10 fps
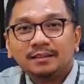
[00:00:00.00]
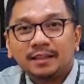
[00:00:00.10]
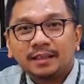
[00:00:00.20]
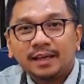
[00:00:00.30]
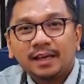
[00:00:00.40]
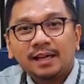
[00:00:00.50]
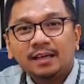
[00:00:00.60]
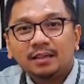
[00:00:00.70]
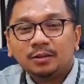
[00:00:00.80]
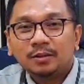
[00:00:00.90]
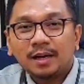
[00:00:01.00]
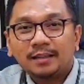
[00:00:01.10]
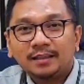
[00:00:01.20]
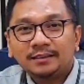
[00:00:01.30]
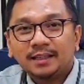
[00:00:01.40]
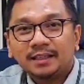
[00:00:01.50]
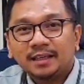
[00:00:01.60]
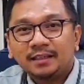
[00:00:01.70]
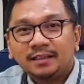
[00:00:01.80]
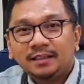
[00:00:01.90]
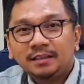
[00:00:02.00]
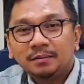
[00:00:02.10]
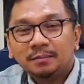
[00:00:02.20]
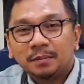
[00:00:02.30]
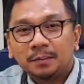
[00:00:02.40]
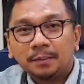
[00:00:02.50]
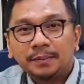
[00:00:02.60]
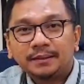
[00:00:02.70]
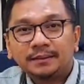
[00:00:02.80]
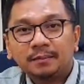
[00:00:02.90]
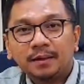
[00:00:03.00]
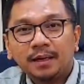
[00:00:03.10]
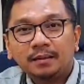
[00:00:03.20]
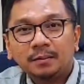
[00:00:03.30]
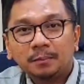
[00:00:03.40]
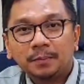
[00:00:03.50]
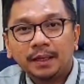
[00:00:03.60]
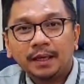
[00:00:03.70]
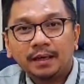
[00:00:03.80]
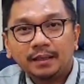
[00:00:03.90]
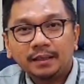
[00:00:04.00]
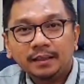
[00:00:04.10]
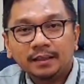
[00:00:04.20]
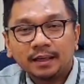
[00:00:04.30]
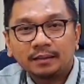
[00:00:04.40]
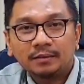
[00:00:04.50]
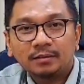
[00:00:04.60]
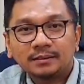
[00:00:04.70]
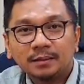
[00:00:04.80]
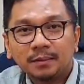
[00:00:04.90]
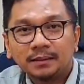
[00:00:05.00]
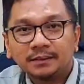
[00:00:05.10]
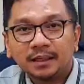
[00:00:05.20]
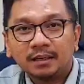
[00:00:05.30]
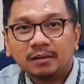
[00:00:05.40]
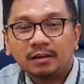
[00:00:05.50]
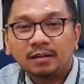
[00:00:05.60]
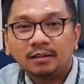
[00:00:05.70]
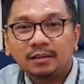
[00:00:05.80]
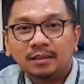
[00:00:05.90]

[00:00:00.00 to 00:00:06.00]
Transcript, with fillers: saya Nur Adi Cahyadi, pemimpin cabang BRI kantor cabang Cilegon,